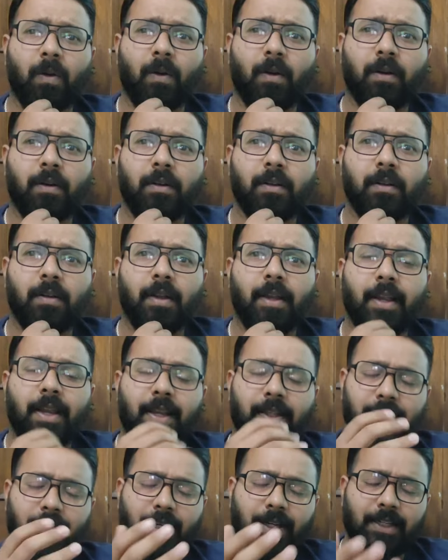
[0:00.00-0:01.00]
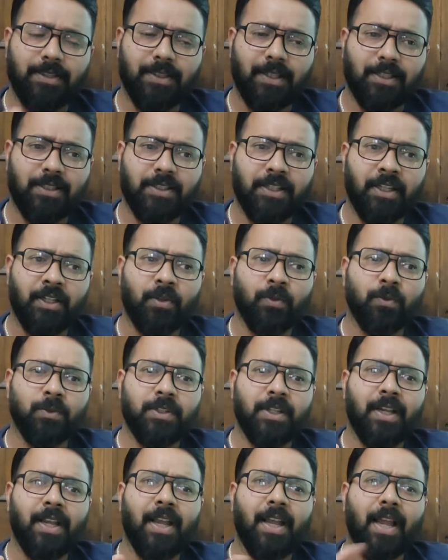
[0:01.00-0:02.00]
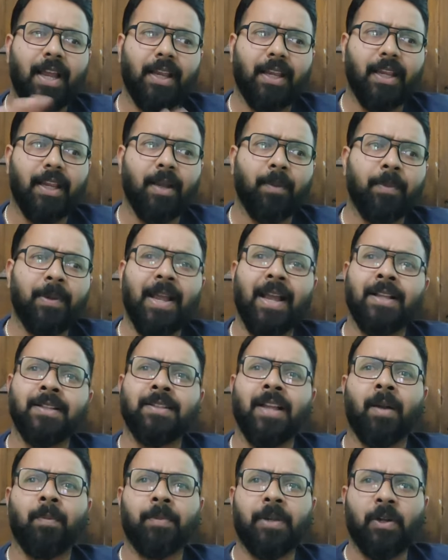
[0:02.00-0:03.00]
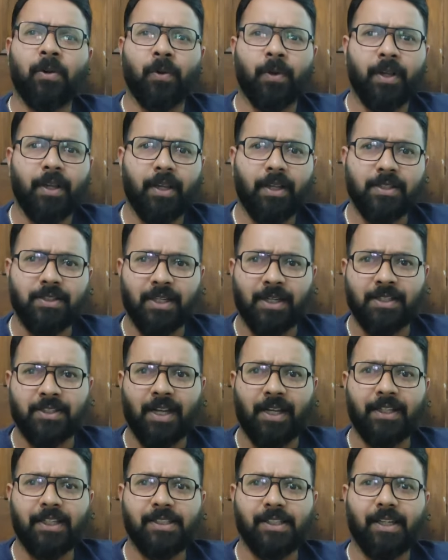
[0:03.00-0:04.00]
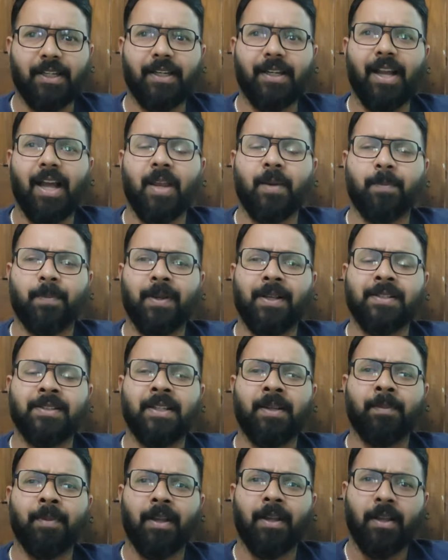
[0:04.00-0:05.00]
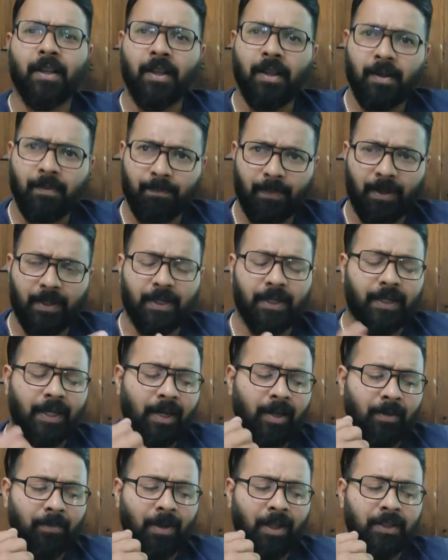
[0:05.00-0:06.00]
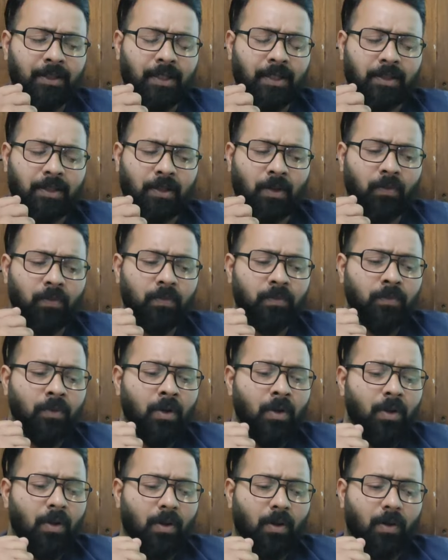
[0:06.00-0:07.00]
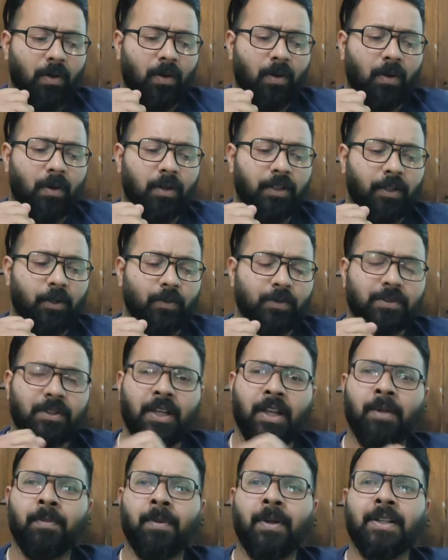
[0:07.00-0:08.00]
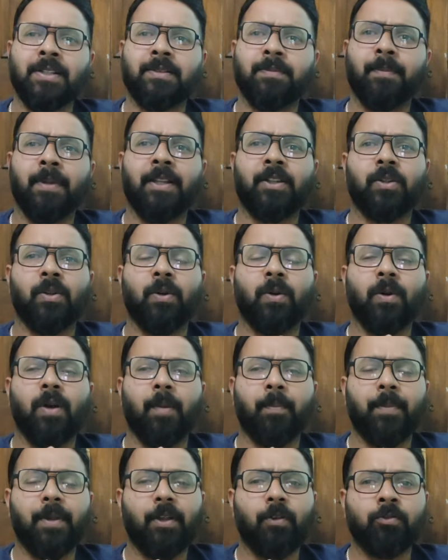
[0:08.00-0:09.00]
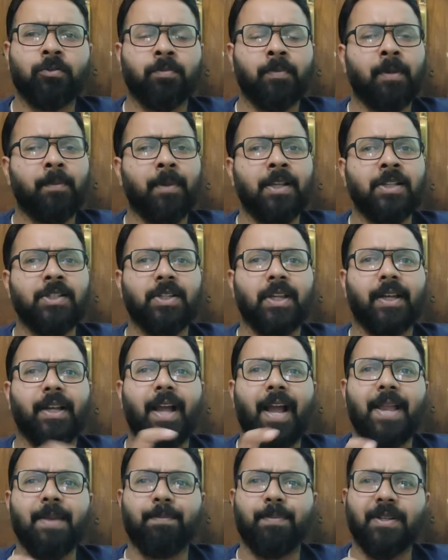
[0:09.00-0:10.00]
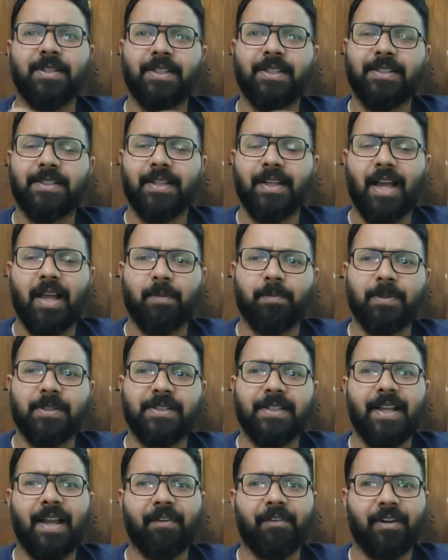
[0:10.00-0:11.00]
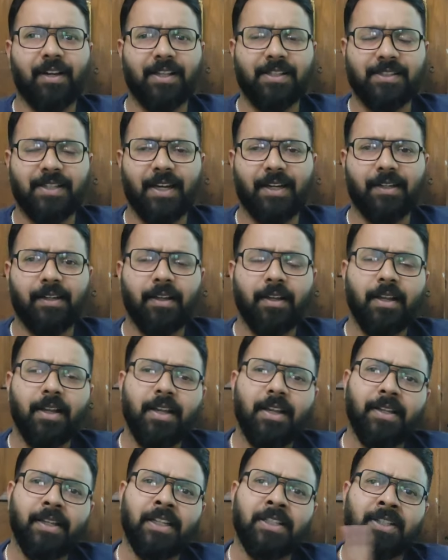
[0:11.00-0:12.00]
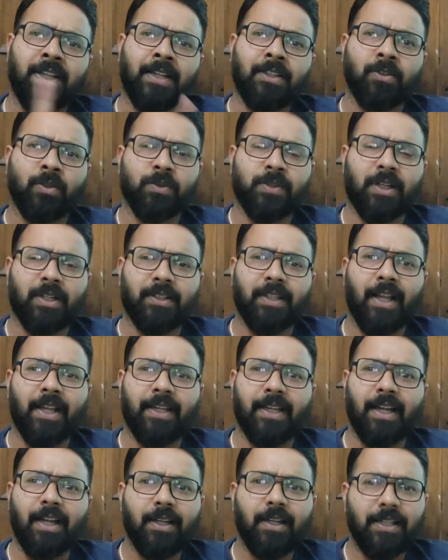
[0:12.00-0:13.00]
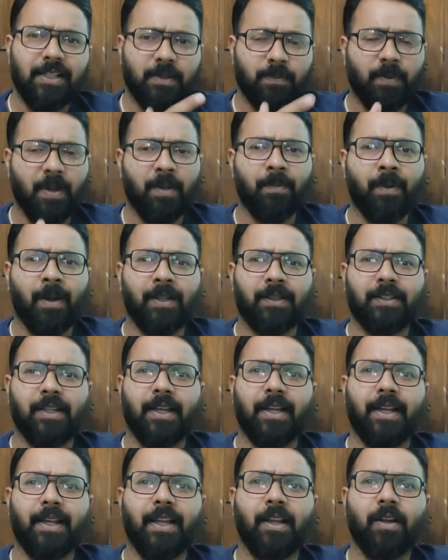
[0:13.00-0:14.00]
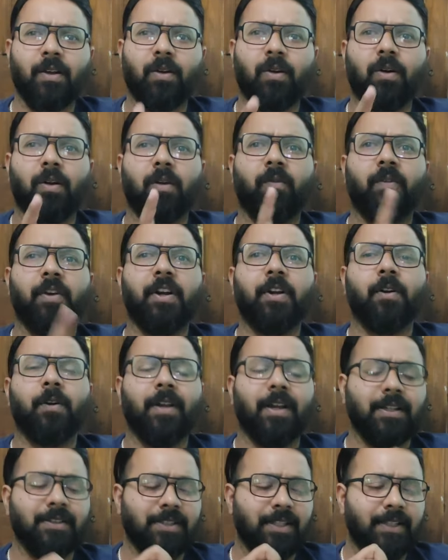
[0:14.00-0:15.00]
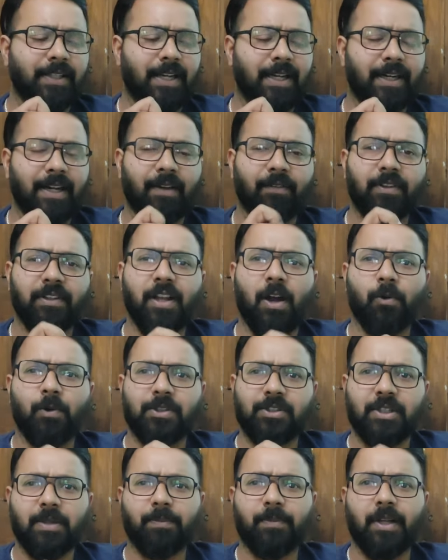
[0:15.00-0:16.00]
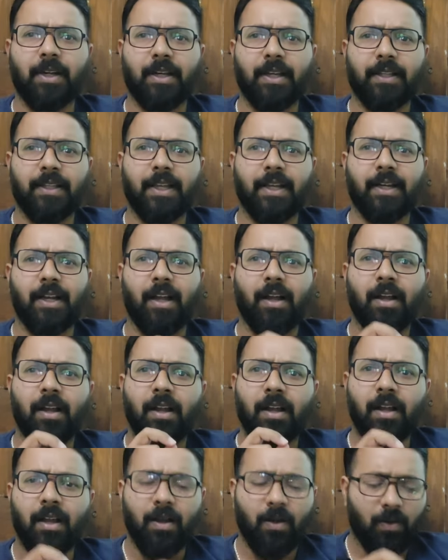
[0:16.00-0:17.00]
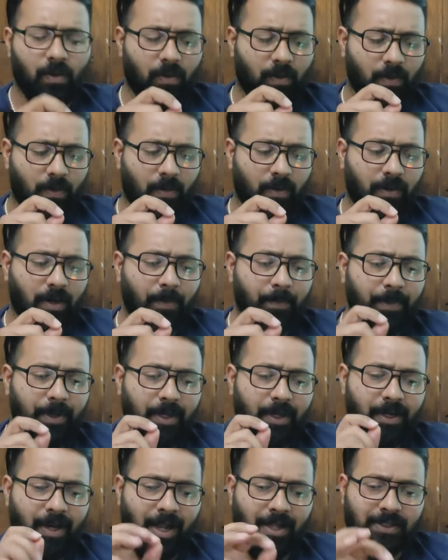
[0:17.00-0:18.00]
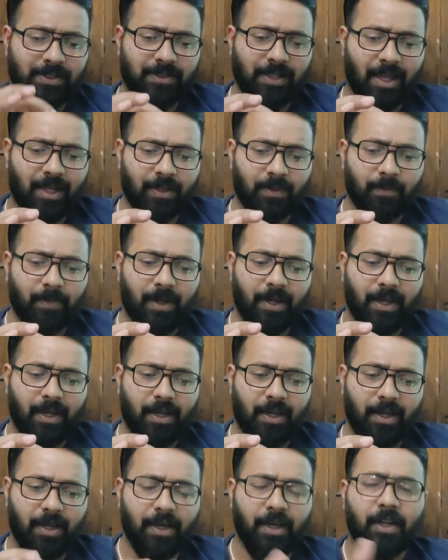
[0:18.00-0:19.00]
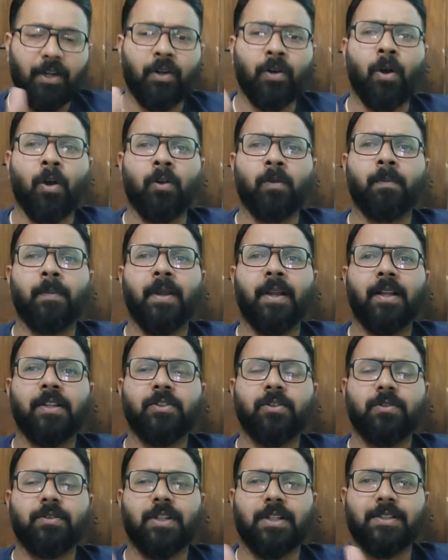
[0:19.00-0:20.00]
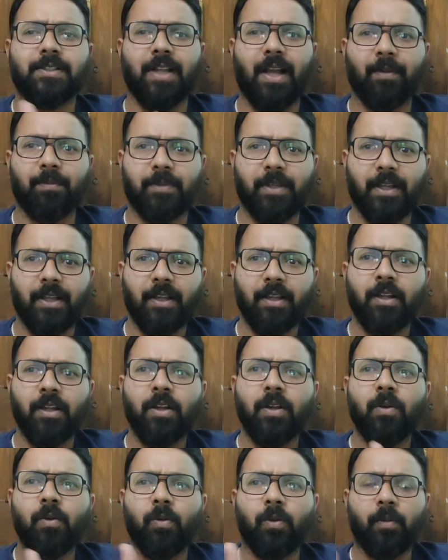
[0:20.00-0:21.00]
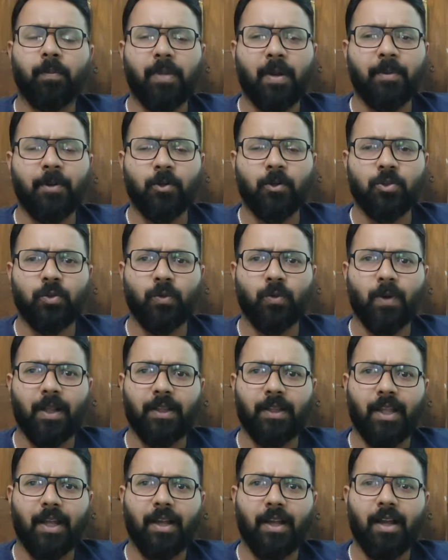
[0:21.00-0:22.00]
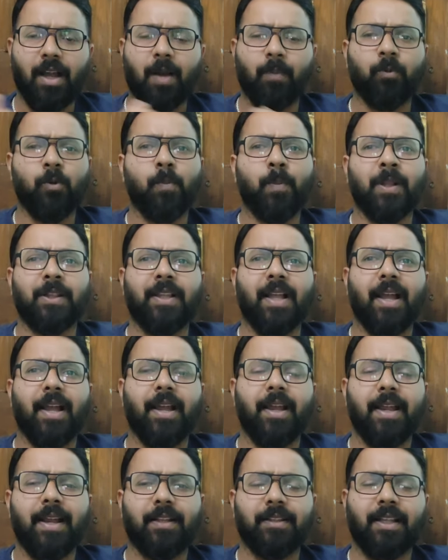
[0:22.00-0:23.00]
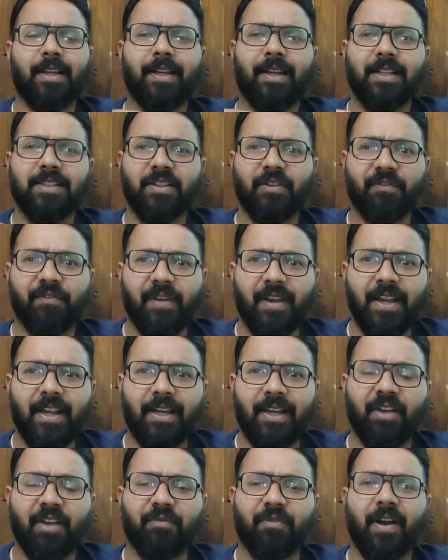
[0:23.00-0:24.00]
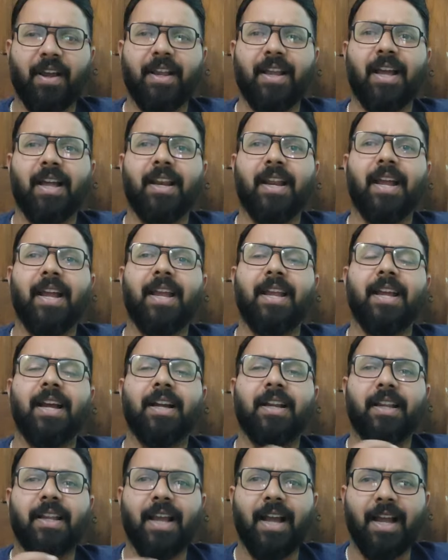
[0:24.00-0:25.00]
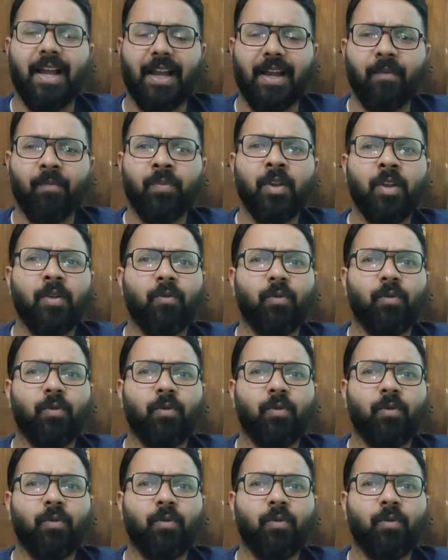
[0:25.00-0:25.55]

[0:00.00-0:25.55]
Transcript: और एक तरीके से अच्छी न्यूज ये है कि अभी एग्जाम की कोई चर्चा नहीं चल रही आरपीएससी में मैं डिटेल में बात करता हूँ और देखो सिलेबस में तो अभी उसमें मेंशन है आईपीसी सीआरपीसी एविडेंस एक्ट ये चेंज हो सकता है क्या इस पर ही बात करेंगे और वीडियो ढंग से देखना विदाउट स्किप करके देखना और अभी राजस्थान में हिंडौन में जो जज साहब थे उनपे भी कुछ हुआ था आपको पता है एक तरीके से फेक एफआईआर है या क्या है